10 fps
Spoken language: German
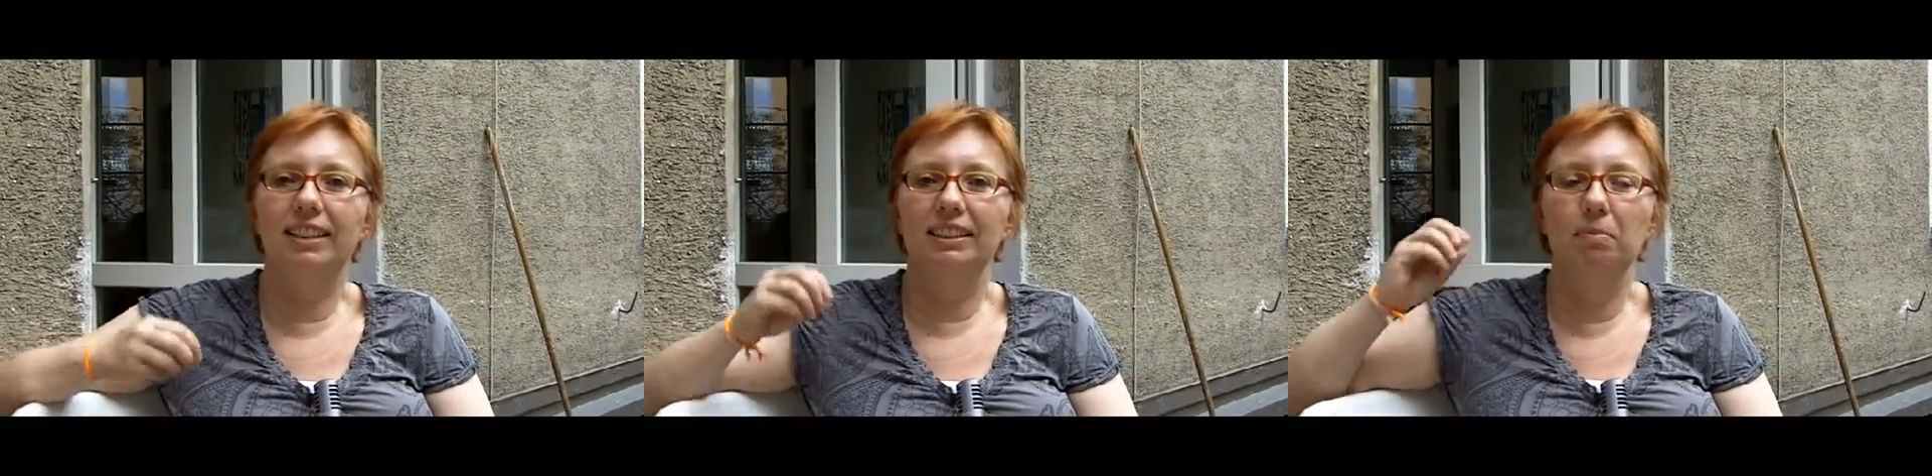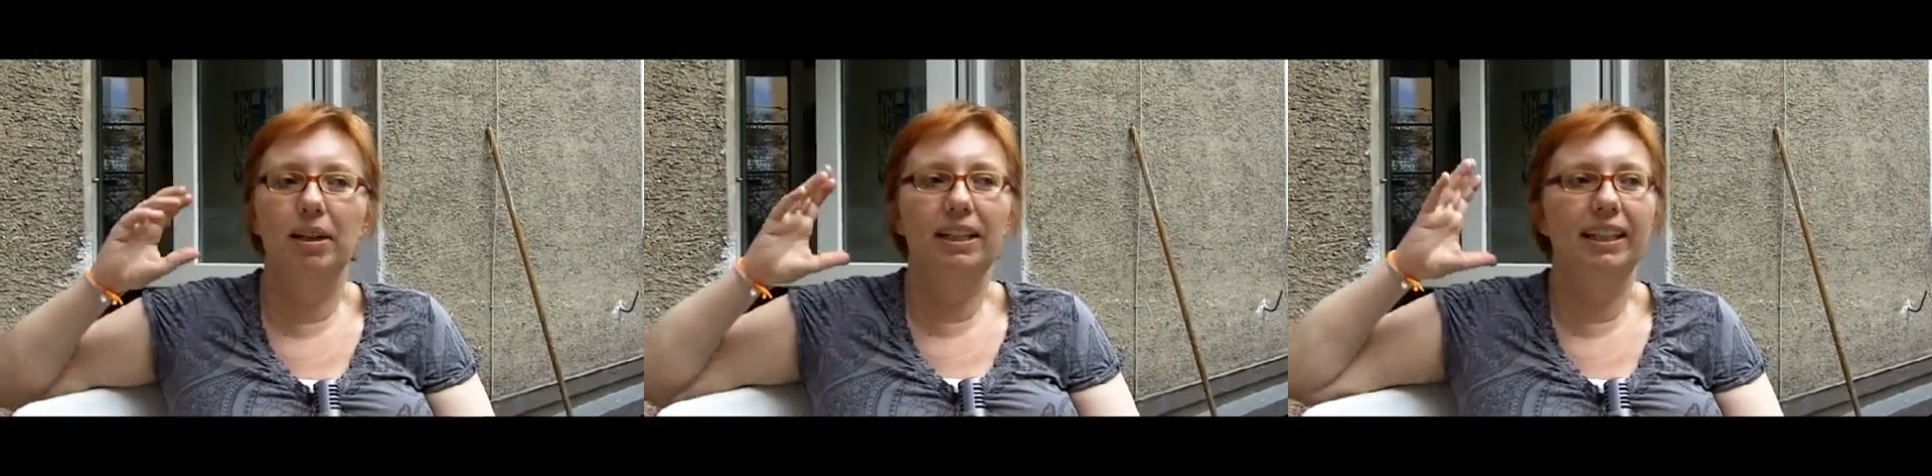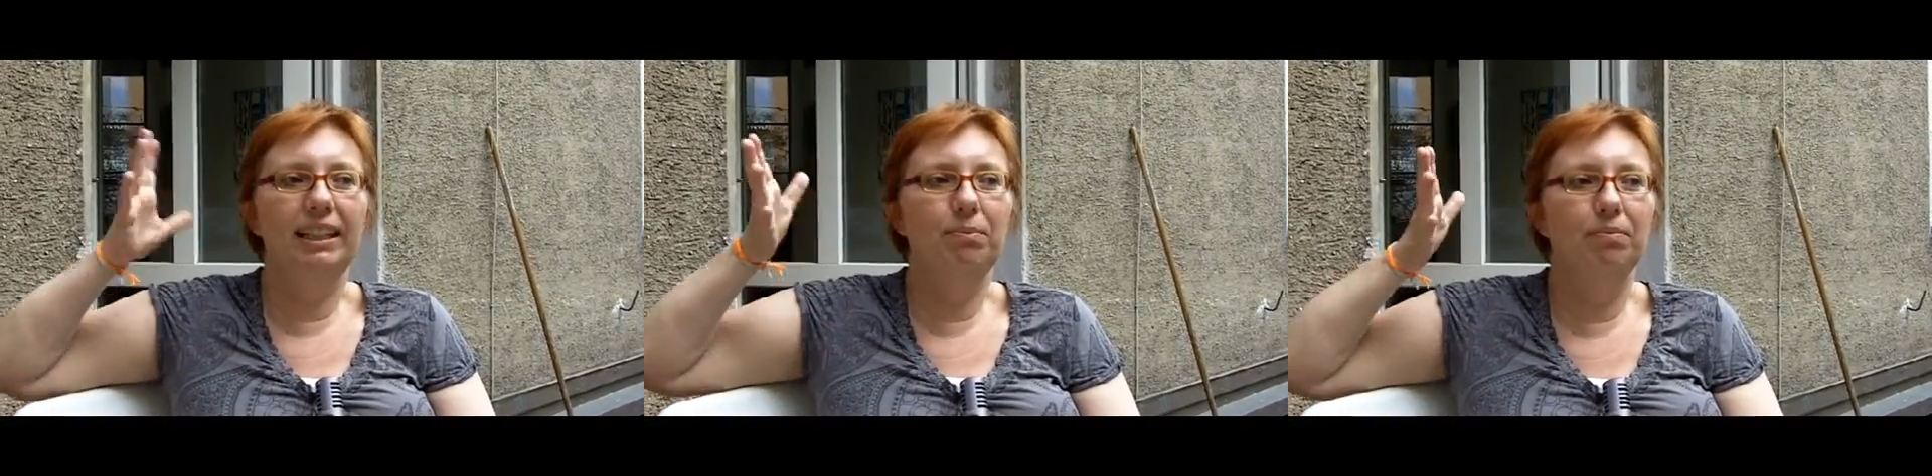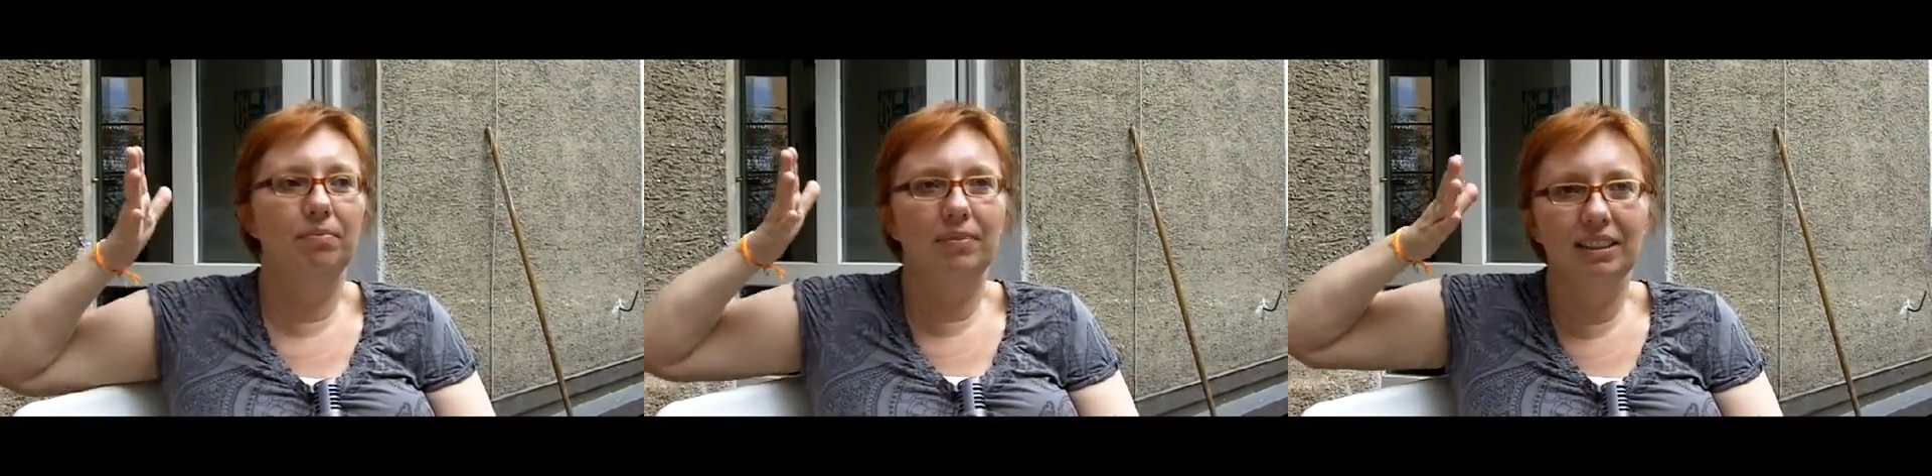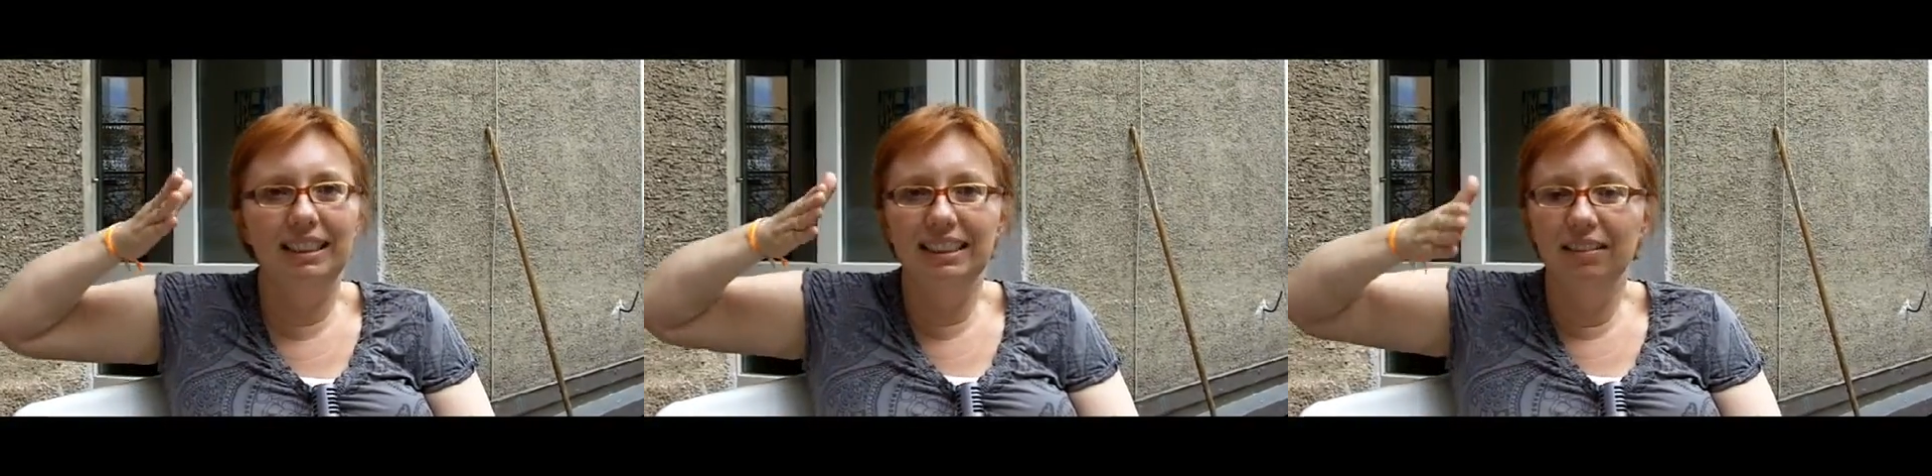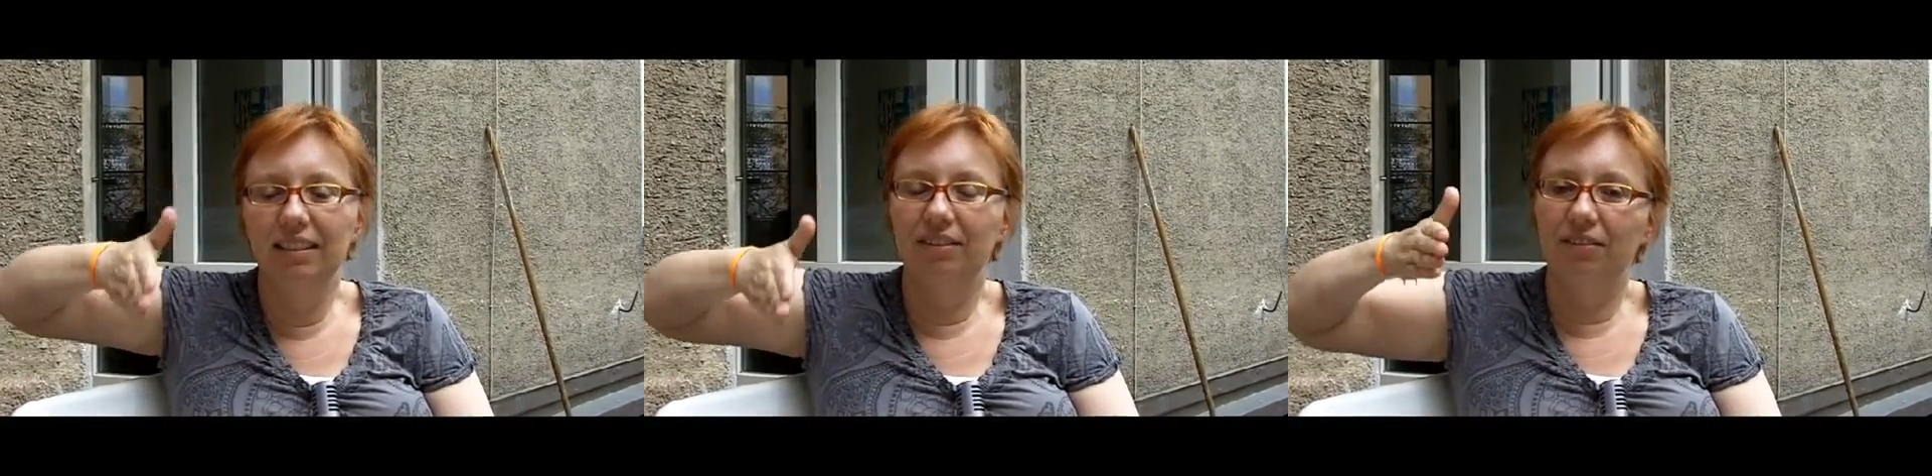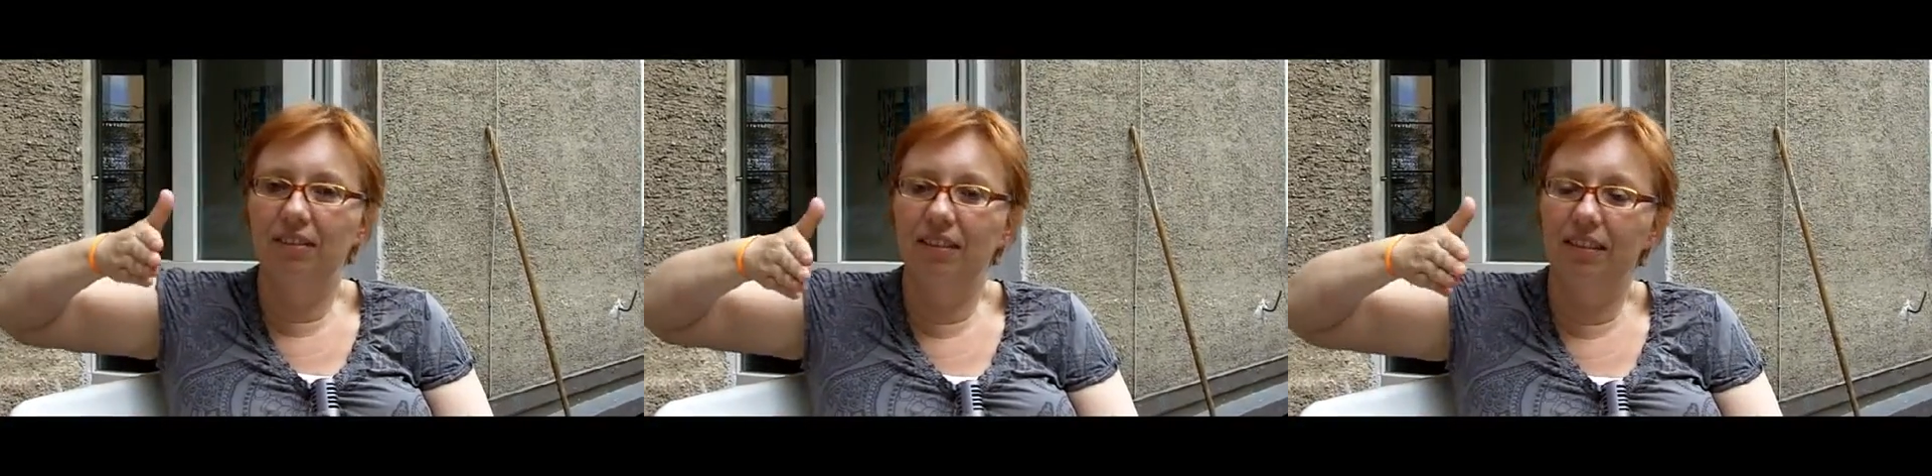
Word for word: dass die Männer eben diesen,